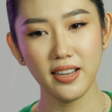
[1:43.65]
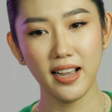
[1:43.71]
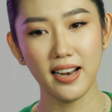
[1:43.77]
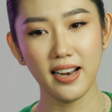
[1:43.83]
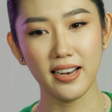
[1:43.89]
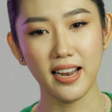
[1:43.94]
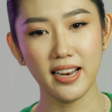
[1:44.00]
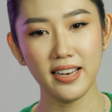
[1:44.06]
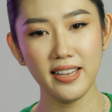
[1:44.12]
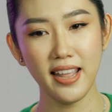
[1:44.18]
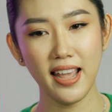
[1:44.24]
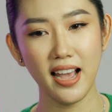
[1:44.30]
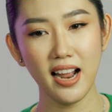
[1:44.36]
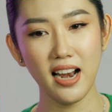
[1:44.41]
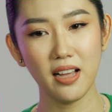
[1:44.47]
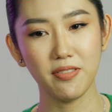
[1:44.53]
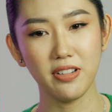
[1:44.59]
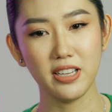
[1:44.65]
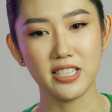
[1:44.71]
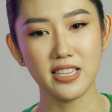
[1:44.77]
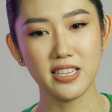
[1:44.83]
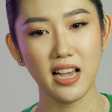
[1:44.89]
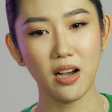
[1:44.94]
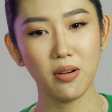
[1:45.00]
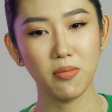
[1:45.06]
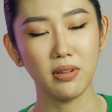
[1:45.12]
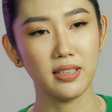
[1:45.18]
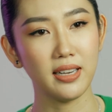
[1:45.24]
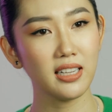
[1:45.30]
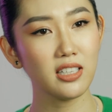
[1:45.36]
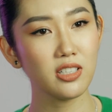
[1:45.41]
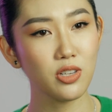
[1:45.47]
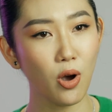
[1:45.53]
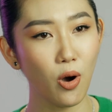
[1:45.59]
hay là đánh giá là vì sao mình
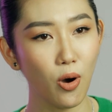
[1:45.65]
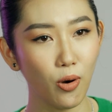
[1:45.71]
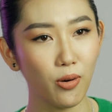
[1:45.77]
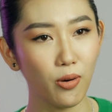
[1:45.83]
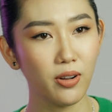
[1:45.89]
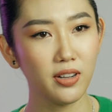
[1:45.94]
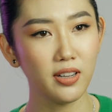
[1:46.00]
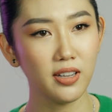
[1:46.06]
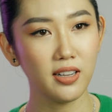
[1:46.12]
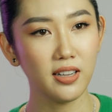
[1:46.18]
đắt xô